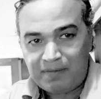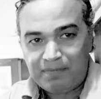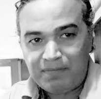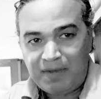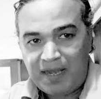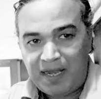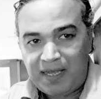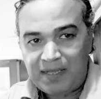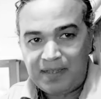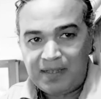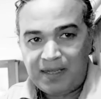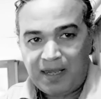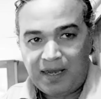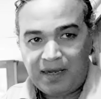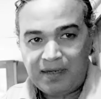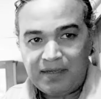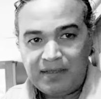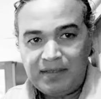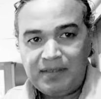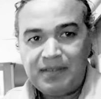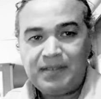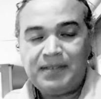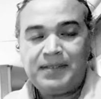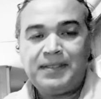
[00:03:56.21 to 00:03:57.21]
محلها
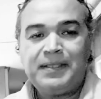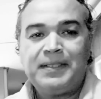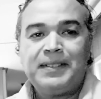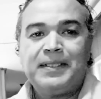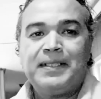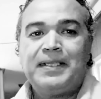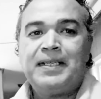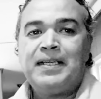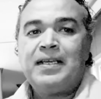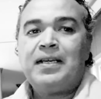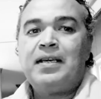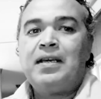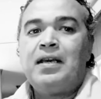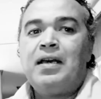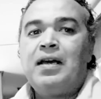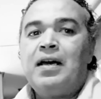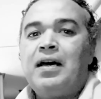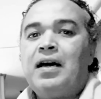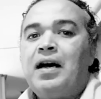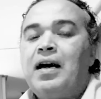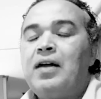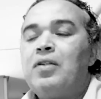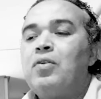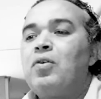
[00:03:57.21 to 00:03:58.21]

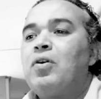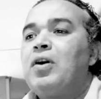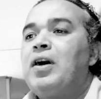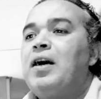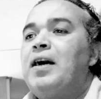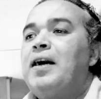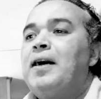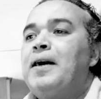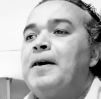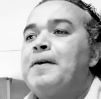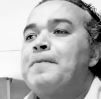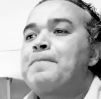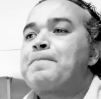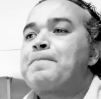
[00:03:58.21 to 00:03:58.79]
الوغ